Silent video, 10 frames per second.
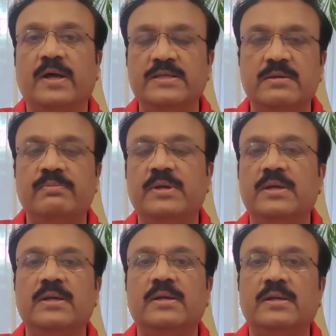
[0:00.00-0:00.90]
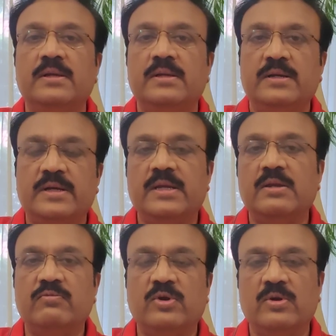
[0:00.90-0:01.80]
అని చెప్పి
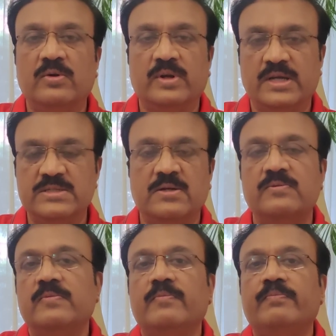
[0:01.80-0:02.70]
క్రికెన్ఫోలో రాశారు